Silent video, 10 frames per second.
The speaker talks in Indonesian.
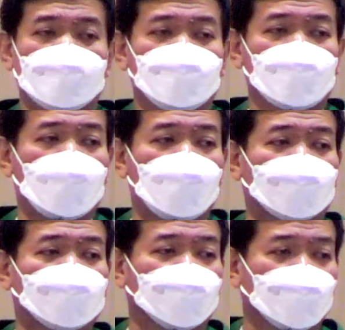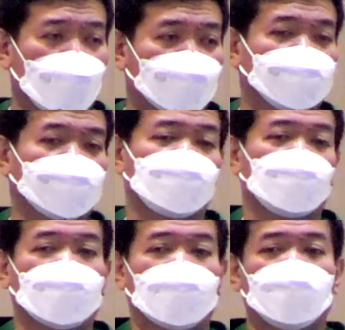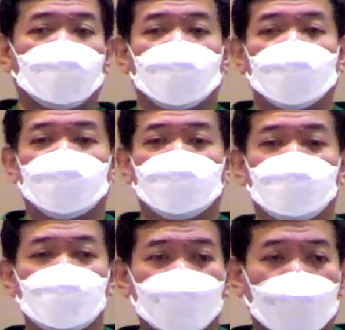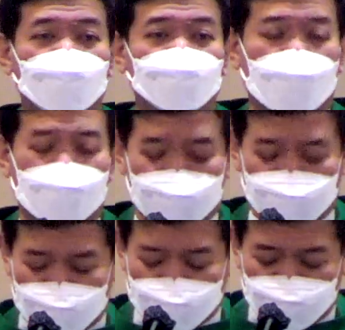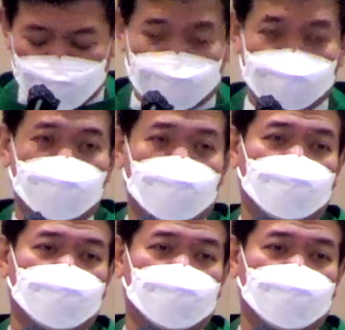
bahwa Tuhan seolah-olah punya utang kepada mereka